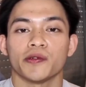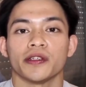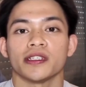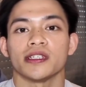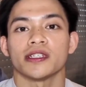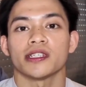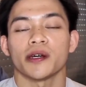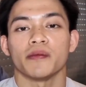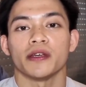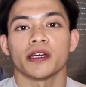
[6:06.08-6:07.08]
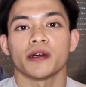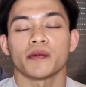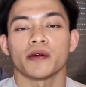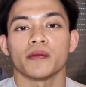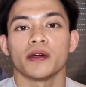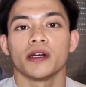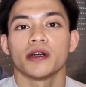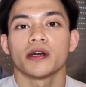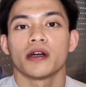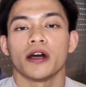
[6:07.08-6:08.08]
po na sinasabi niya from
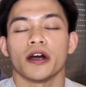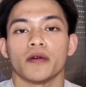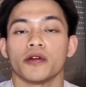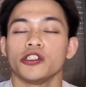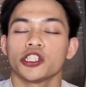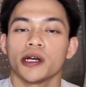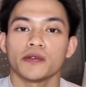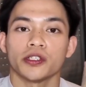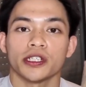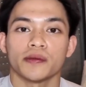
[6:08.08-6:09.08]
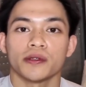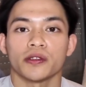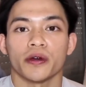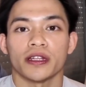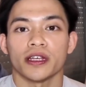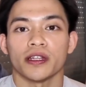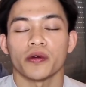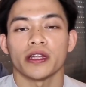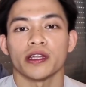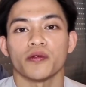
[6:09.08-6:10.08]
uh, World Championships
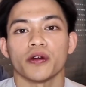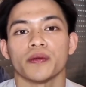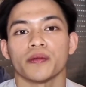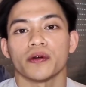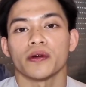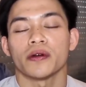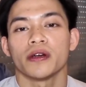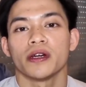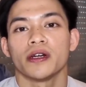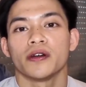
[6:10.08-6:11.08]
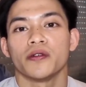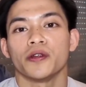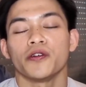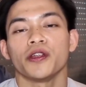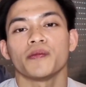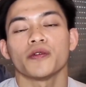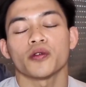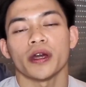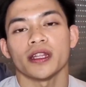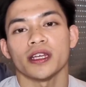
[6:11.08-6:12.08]
2021 po Unang-una po,
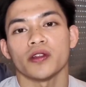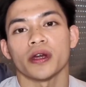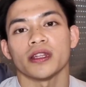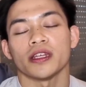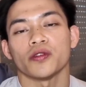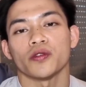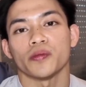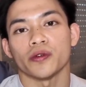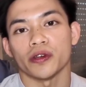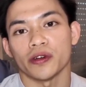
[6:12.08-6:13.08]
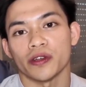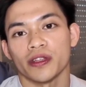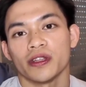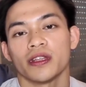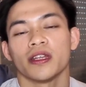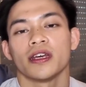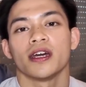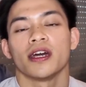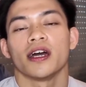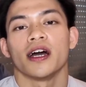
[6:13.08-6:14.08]
2022 po yun.
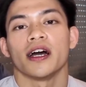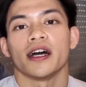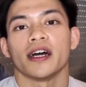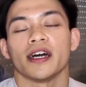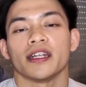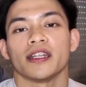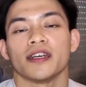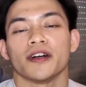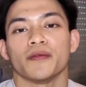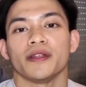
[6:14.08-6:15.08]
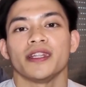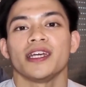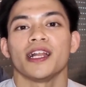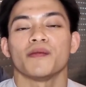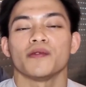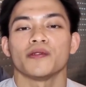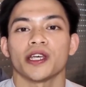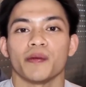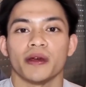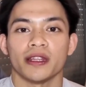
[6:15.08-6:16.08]
At um, hindi lang po
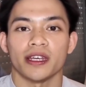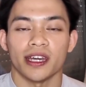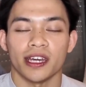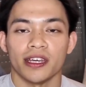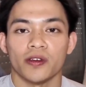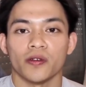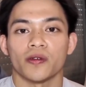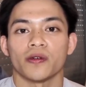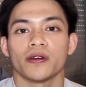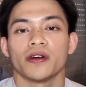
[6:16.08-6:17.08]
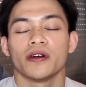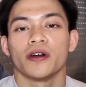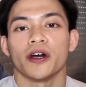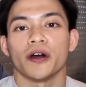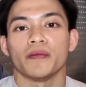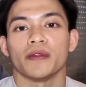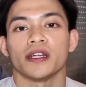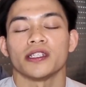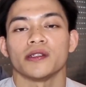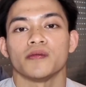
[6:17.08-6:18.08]
70k yung um,
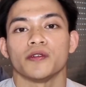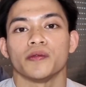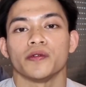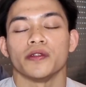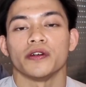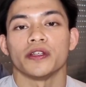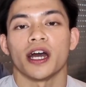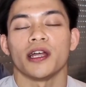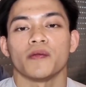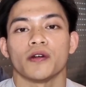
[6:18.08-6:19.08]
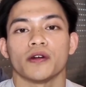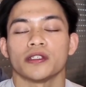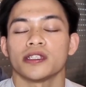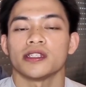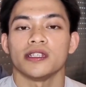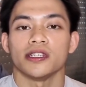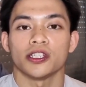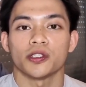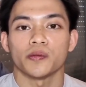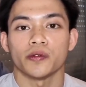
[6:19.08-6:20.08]
na-receive ko po doon. Alam ko, 6
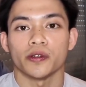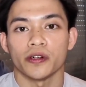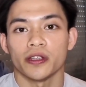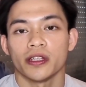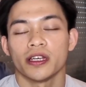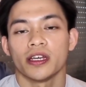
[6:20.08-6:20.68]
digits po yun.